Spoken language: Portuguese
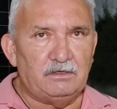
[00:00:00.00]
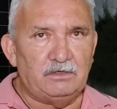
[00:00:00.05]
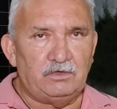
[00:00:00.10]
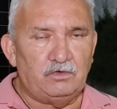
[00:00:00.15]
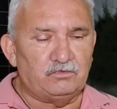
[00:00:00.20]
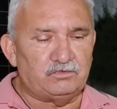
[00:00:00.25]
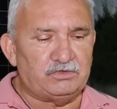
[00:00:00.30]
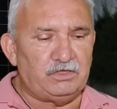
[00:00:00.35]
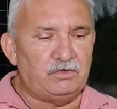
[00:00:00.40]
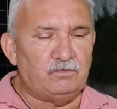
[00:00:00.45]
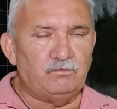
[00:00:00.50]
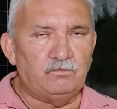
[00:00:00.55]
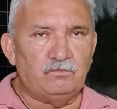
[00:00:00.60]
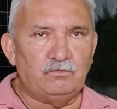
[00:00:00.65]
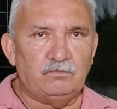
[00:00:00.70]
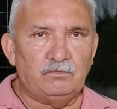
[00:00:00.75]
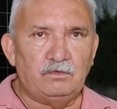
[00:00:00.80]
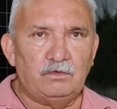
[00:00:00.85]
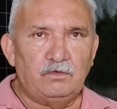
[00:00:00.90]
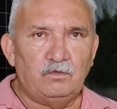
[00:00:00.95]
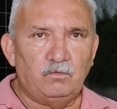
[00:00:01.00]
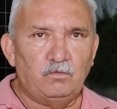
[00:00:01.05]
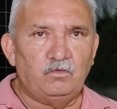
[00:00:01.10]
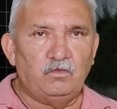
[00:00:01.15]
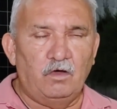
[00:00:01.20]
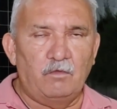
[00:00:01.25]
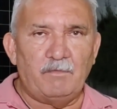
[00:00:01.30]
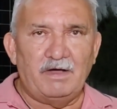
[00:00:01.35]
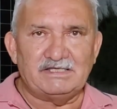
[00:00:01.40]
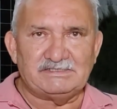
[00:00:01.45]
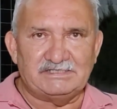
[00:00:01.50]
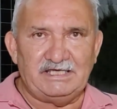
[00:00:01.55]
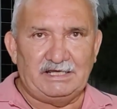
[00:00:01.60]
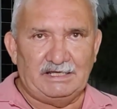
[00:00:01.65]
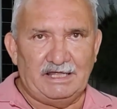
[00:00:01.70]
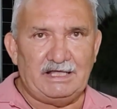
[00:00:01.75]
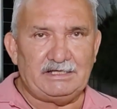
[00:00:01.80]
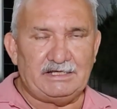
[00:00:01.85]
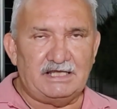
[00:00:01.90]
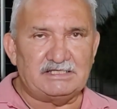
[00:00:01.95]
Eu tenho um, um nome a
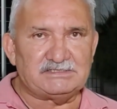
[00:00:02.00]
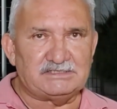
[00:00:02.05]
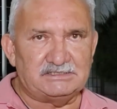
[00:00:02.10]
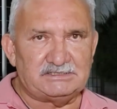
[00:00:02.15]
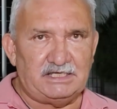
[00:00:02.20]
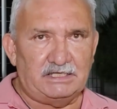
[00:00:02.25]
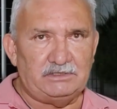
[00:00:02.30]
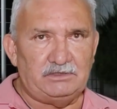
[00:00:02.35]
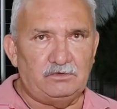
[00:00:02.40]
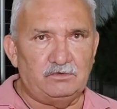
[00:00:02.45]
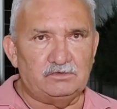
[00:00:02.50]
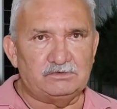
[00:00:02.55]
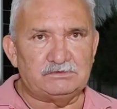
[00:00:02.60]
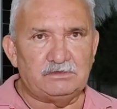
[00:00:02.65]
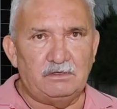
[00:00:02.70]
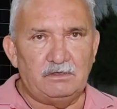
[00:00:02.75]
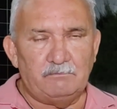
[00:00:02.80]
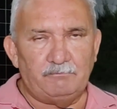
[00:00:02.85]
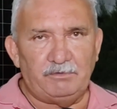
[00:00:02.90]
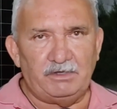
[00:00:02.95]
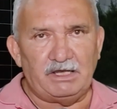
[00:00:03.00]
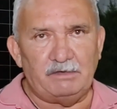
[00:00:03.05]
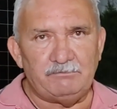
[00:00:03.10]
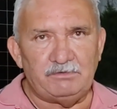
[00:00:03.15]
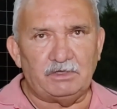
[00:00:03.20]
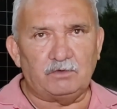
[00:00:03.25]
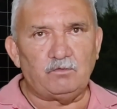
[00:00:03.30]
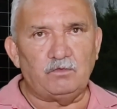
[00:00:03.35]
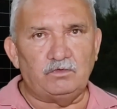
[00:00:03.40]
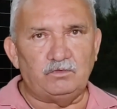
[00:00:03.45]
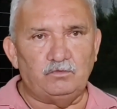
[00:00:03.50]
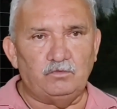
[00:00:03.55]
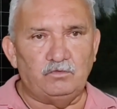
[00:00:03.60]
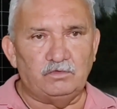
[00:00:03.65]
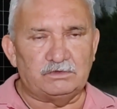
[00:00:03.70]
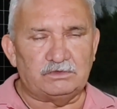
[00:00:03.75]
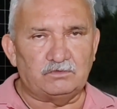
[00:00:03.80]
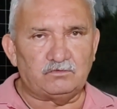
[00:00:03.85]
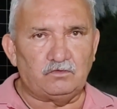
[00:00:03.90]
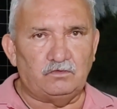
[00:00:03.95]
zelar, graças a Deus, pela minha
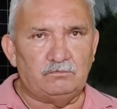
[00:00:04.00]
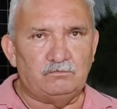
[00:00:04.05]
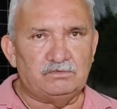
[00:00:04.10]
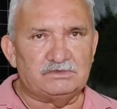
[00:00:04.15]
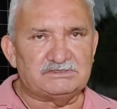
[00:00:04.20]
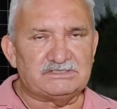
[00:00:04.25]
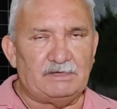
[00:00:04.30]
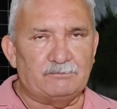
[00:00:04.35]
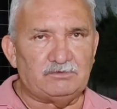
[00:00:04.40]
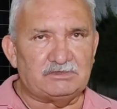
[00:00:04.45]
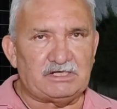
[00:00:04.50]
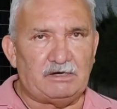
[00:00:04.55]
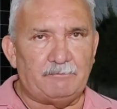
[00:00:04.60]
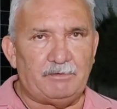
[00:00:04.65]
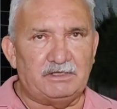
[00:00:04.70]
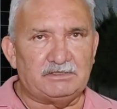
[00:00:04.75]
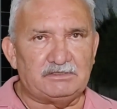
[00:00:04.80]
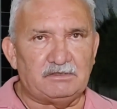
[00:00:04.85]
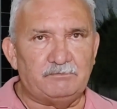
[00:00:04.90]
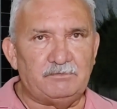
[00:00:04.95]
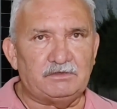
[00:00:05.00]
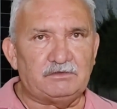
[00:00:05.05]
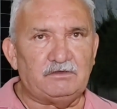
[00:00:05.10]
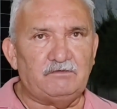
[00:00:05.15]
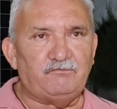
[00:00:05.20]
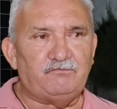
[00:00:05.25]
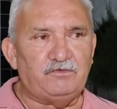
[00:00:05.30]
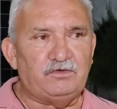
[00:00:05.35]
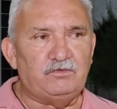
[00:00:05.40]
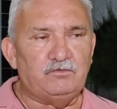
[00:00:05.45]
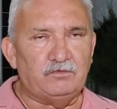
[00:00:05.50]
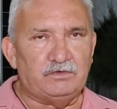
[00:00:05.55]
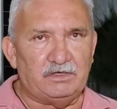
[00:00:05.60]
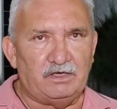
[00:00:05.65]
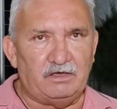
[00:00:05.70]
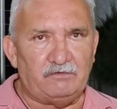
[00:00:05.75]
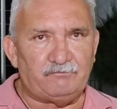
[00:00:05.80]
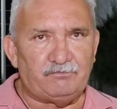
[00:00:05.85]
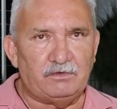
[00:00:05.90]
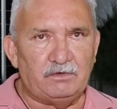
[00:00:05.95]
conduta. Todo mundo sabe o trabalho também que fiz no
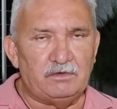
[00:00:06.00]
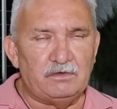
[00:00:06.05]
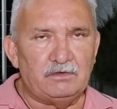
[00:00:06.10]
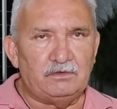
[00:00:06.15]
IF.